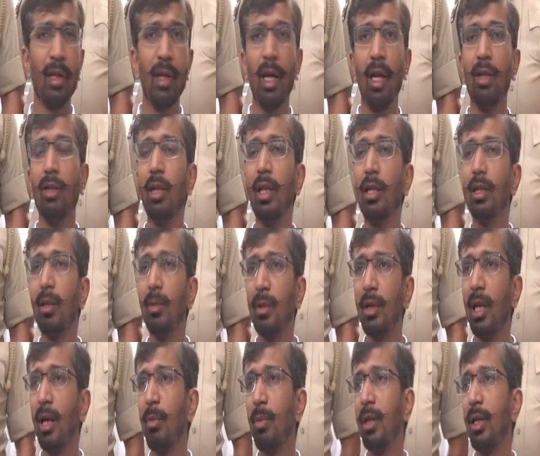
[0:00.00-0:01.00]
అందులో
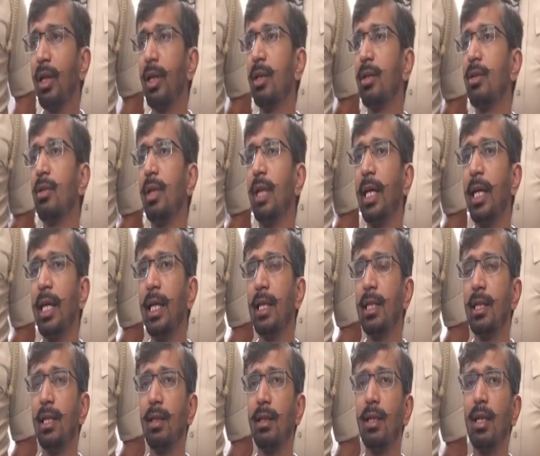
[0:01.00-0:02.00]
ఎంతమంది అప్లికెంట్స్
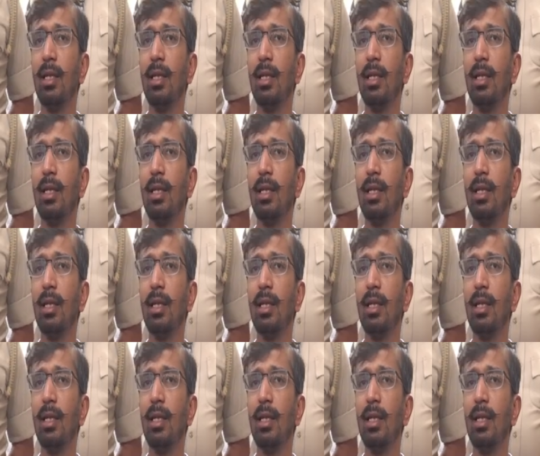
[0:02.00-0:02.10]
లేడీస్ ఎంత